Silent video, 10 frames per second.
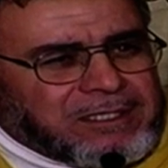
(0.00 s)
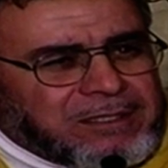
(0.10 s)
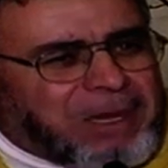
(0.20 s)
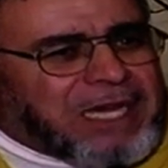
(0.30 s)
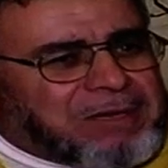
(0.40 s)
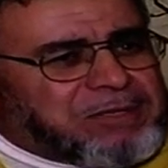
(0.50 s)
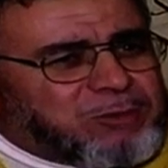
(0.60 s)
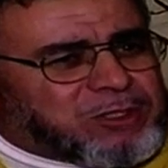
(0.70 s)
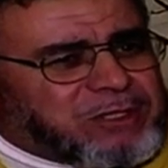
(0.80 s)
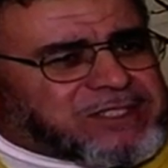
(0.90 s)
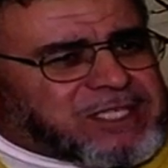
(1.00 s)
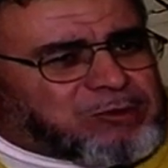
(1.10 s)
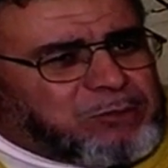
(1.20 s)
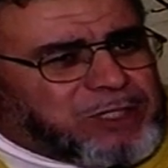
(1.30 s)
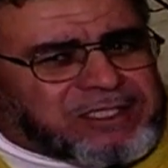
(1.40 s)
بحر الأبيض
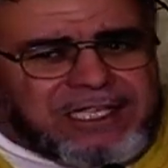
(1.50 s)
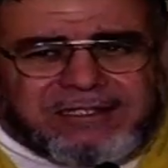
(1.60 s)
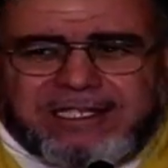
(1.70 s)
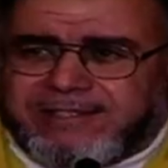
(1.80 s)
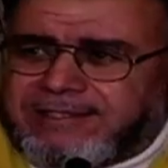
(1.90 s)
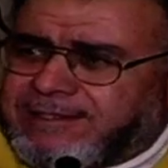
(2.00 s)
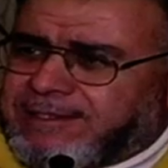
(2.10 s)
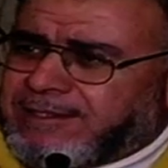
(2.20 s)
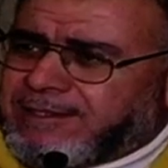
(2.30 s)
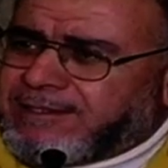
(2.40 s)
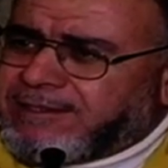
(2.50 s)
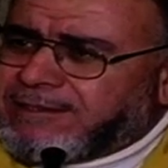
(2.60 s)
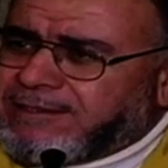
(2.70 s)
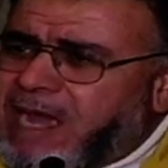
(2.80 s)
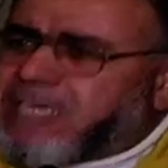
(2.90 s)
المتوسط والمحيط الأطلسي
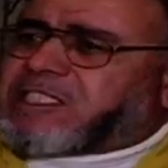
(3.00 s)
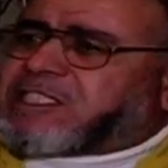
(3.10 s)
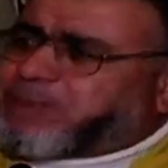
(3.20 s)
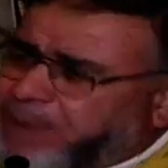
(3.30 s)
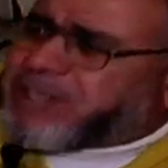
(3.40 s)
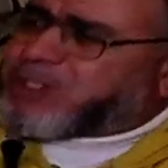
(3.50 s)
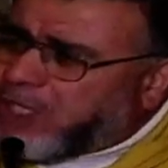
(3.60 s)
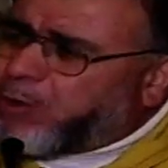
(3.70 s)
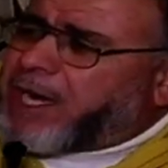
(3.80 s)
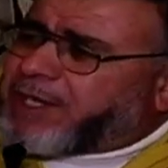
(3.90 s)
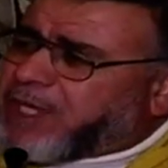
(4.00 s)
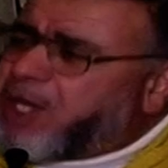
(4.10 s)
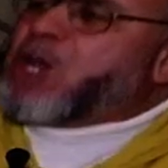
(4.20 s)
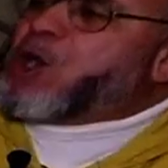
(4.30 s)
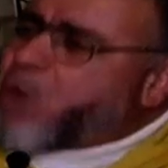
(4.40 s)
أكبر
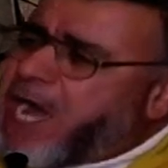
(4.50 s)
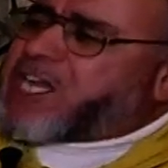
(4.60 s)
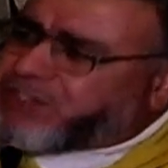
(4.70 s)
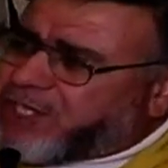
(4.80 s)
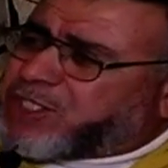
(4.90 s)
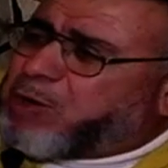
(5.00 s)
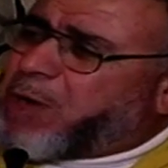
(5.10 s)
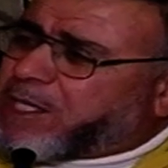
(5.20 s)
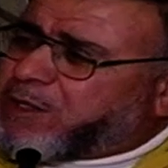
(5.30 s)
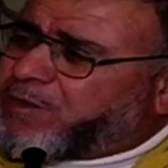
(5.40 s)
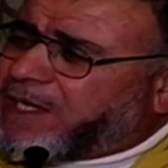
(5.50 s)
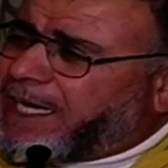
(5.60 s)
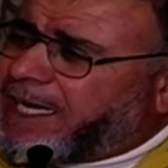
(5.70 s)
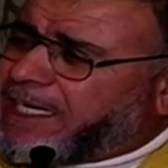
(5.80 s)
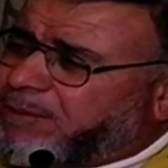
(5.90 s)
شواطئ وأحسن شواطئ في
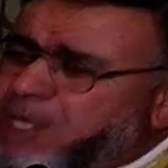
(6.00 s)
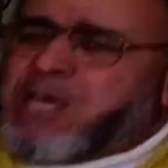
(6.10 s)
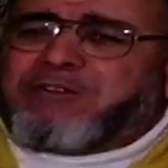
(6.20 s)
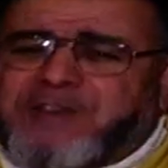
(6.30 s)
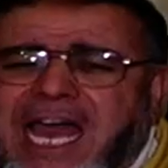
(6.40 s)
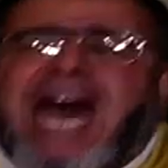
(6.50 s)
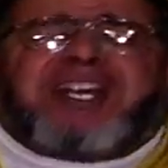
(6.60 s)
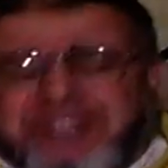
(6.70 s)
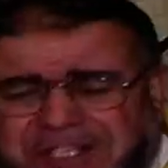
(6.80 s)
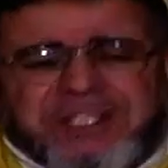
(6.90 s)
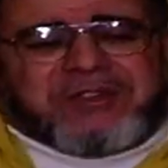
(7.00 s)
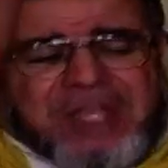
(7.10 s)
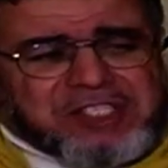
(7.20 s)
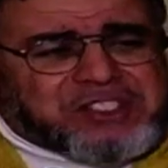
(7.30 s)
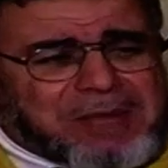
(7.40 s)
العالم فيها أحسن
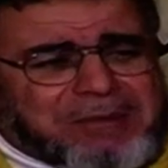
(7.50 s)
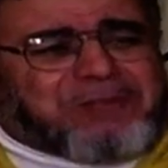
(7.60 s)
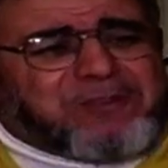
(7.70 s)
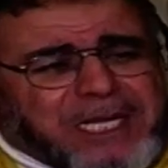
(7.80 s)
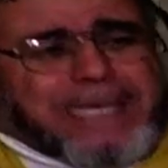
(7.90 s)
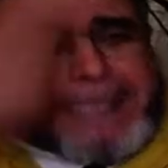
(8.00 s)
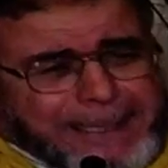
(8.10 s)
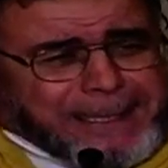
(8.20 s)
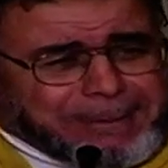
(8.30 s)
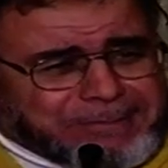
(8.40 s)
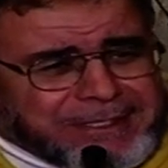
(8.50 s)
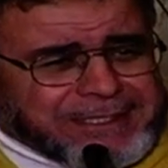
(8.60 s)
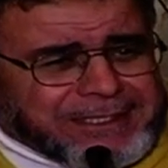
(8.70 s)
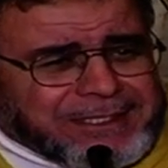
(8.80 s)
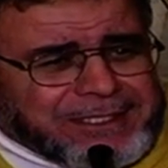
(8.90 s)
إنتاج سمك في العالم
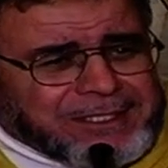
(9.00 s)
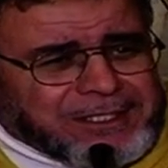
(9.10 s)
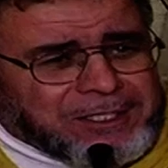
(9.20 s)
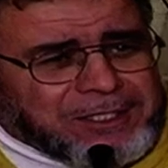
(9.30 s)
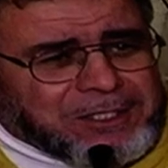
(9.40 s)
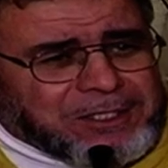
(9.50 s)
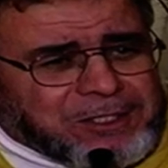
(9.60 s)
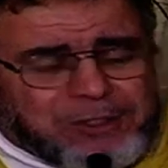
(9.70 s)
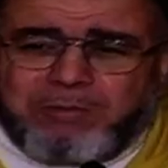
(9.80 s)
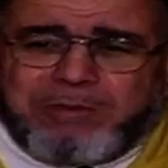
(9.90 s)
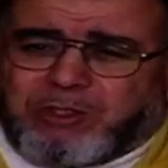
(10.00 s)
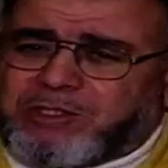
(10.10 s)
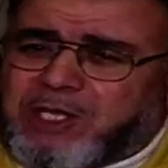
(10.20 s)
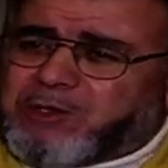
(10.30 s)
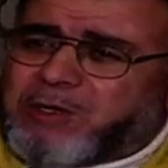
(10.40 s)
ثم
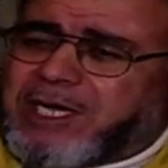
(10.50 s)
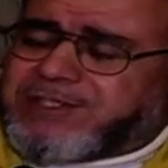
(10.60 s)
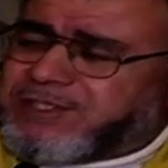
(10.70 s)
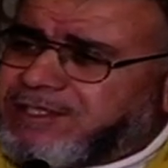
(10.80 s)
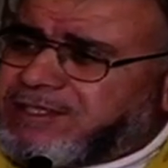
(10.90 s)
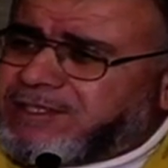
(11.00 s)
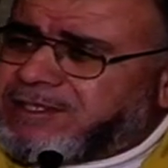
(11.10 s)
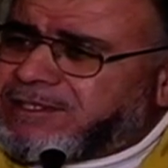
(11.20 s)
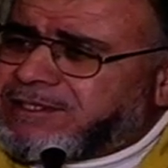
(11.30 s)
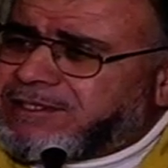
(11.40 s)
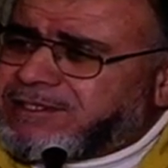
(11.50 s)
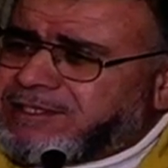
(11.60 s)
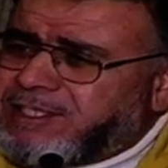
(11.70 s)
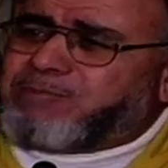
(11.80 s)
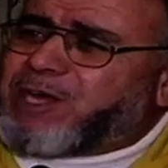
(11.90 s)
تعطى الرخص
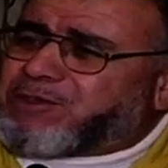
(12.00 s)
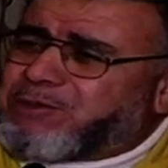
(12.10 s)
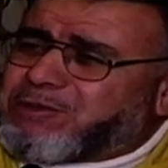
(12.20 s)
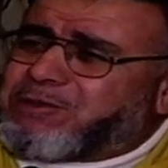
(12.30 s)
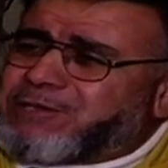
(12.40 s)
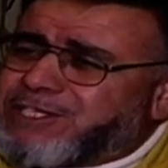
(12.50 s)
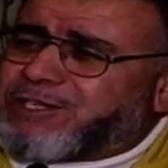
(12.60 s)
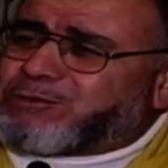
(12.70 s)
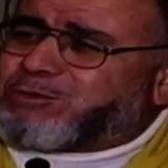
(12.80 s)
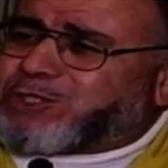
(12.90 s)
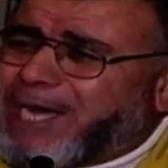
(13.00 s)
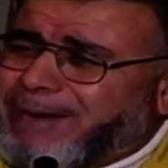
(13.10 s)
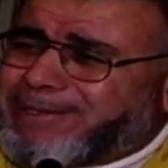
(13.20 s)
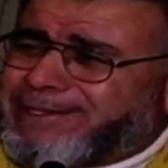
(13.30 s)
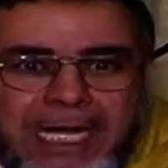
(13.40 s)
للمحظوظون
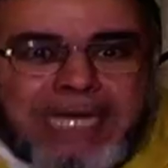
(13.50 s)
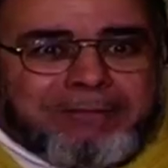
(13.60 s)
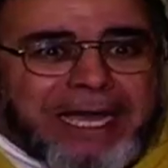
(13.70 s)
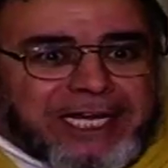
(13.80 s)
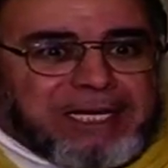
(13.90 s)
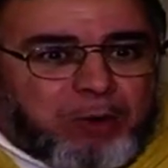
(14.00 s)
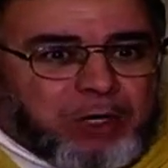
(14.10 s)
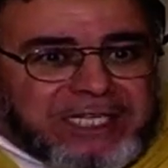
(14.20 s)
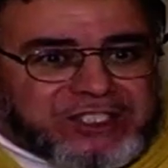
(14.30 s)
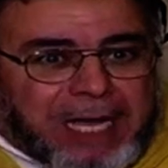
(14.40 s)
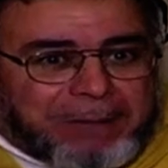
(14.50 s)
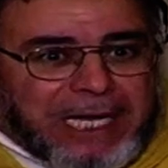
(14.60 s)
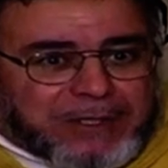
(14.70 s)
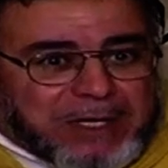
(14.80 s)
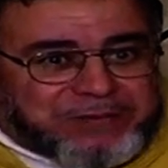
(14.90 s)
شابل المغرب ليس
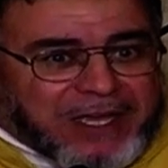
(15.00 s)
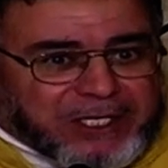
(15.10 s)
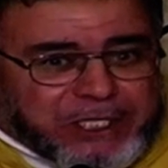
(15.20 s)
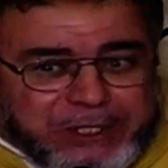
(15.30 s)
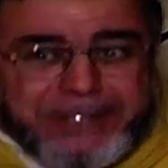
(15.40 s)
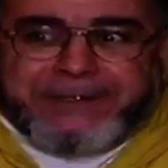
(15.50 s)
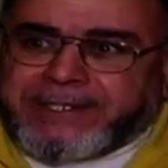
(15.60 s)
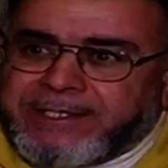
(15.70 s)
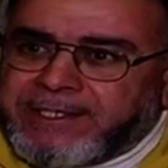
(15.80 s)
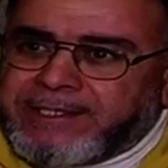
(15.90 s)
بلدا فقيرا